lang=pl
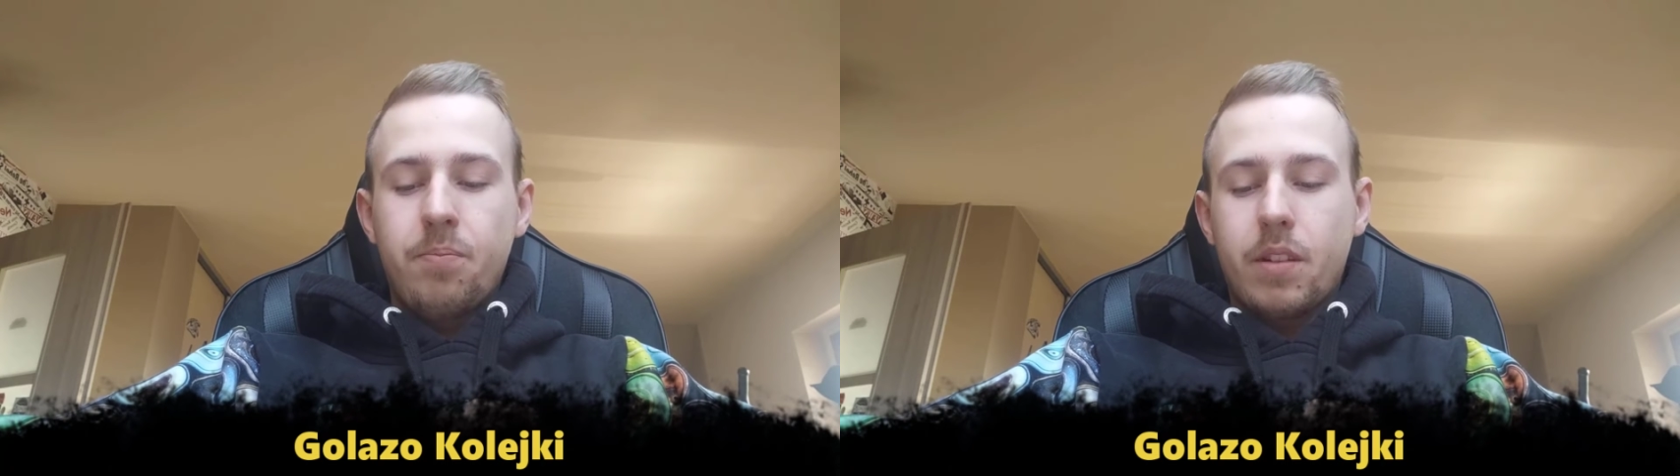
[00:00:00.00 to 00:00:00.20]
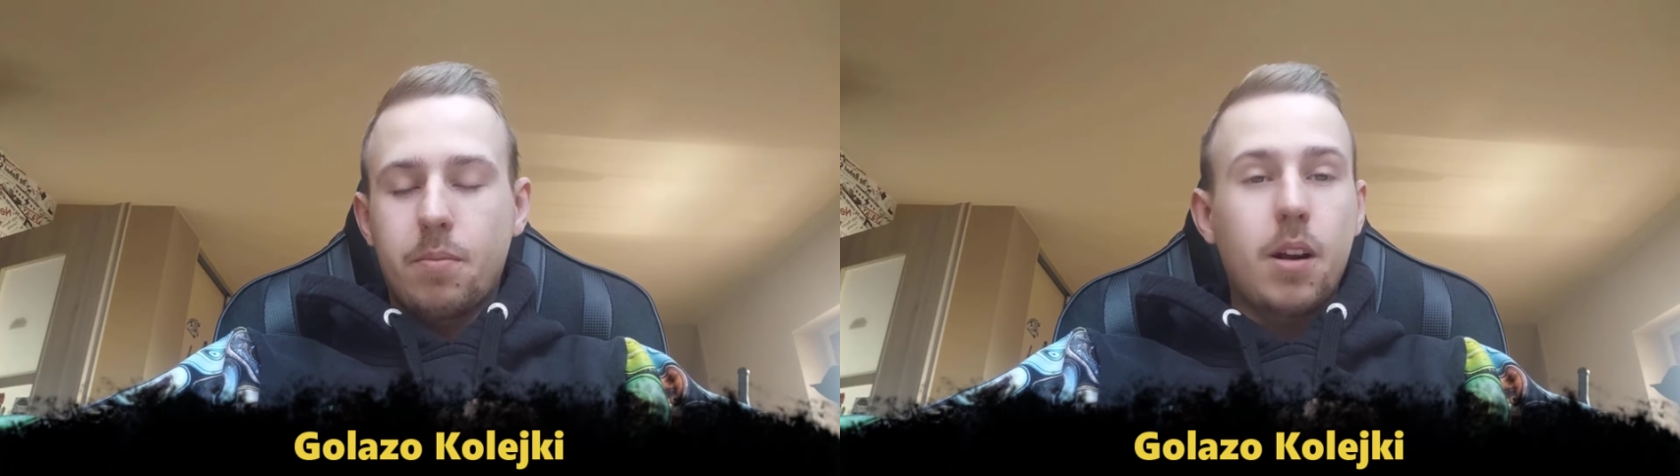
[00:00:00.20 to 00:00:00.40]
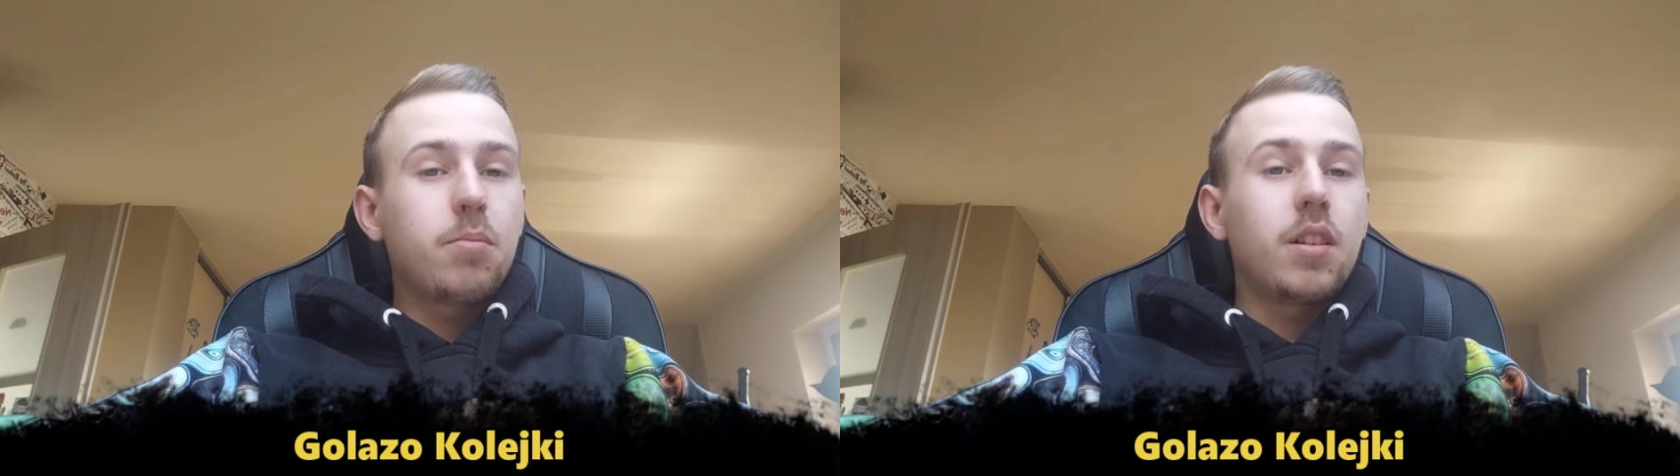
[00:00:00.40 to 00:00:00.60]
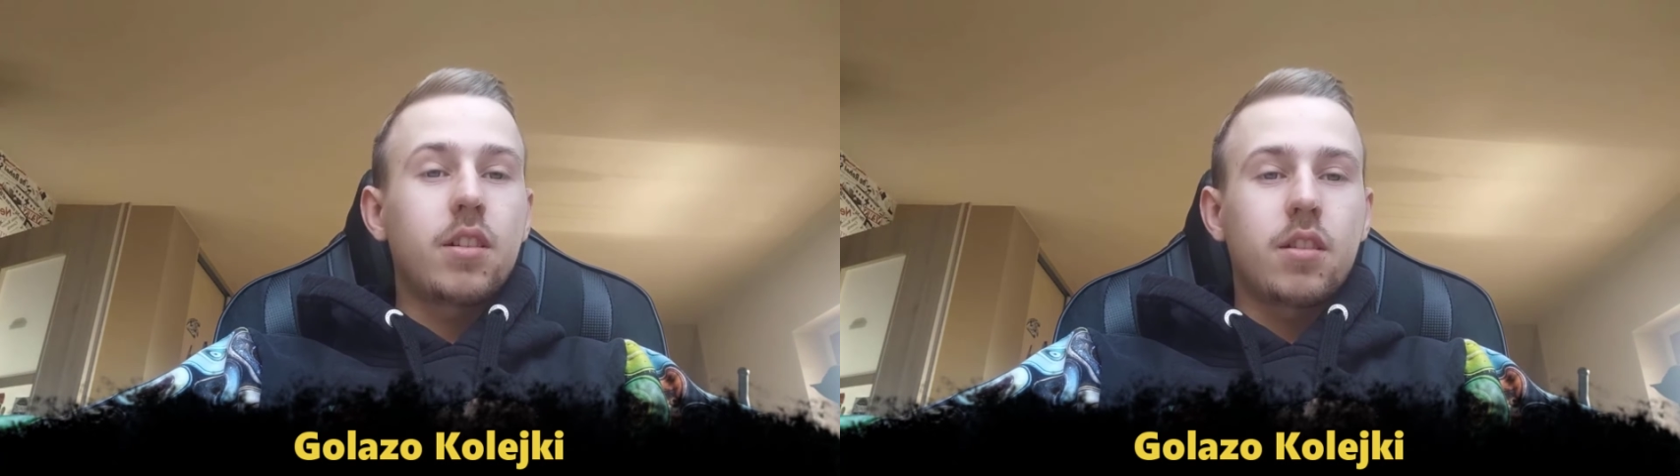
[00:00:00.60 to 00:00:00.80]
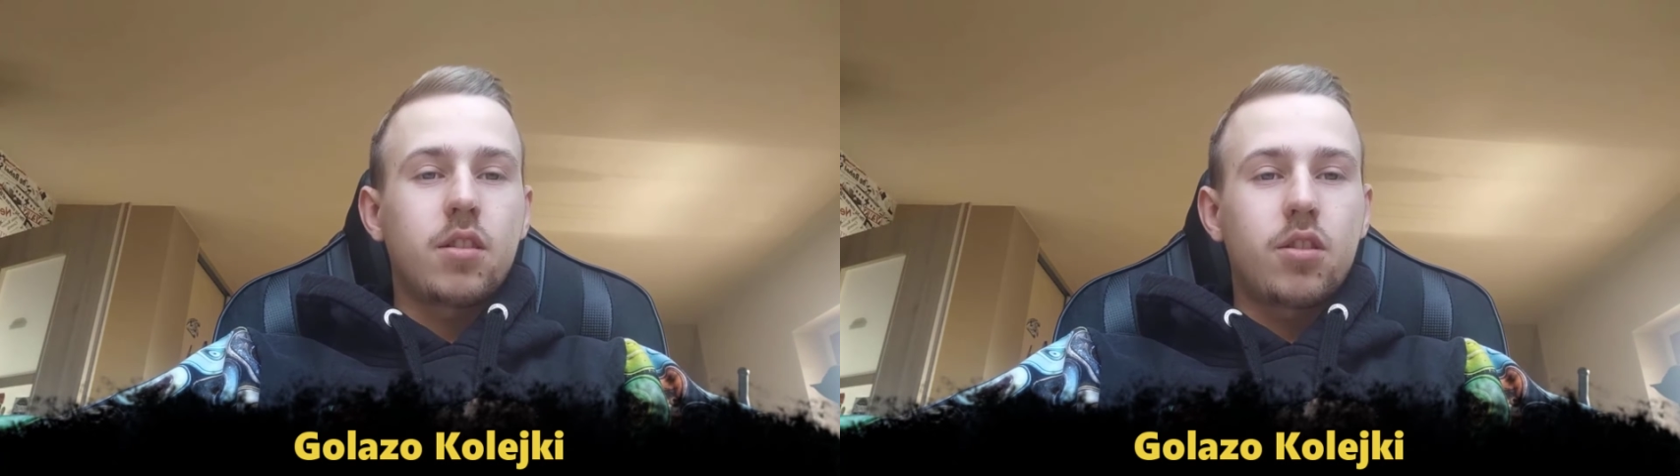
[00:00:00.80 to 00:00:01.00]
Ta bramka
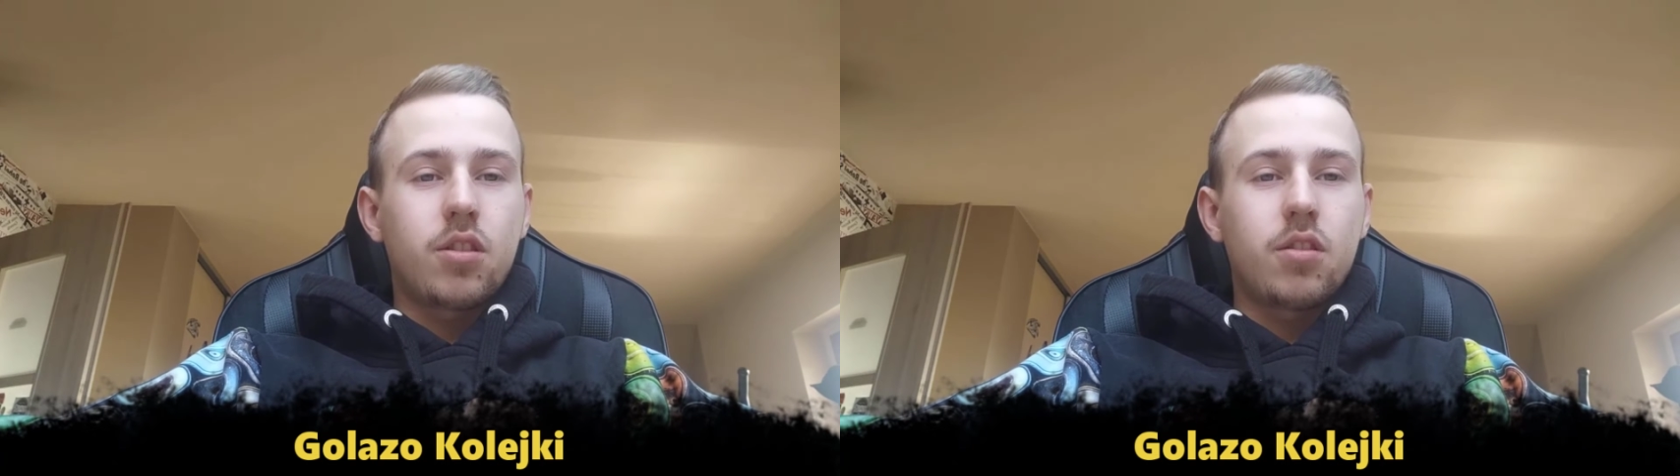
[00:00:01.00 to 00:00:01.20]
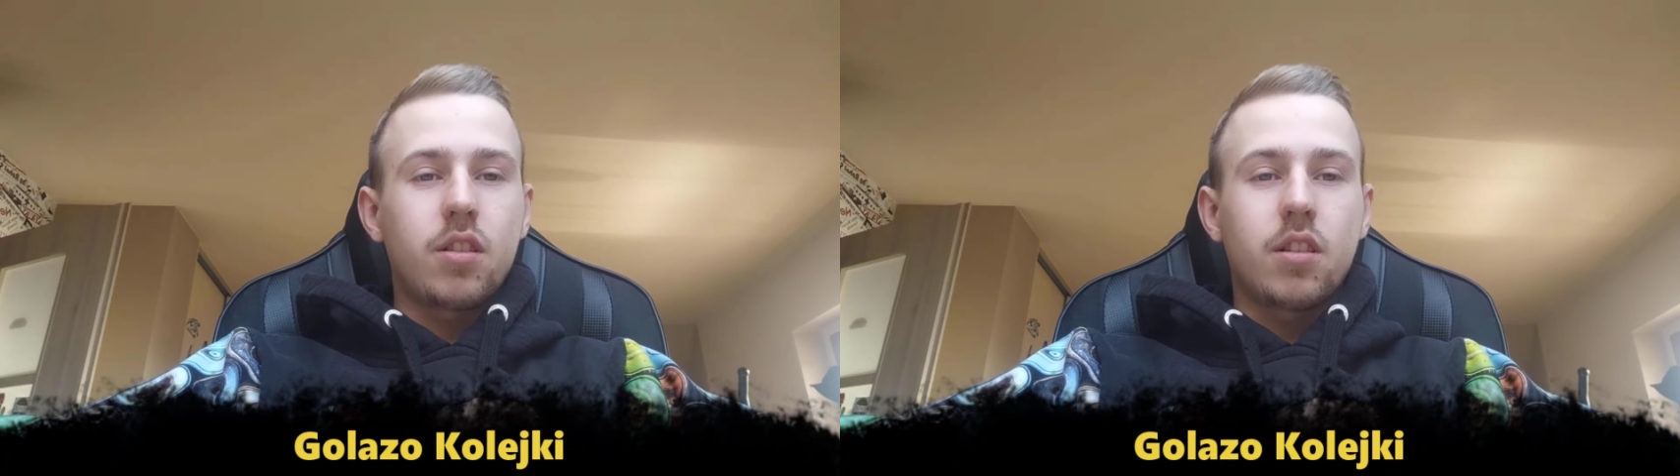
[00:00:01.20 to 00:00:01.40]
na 3 do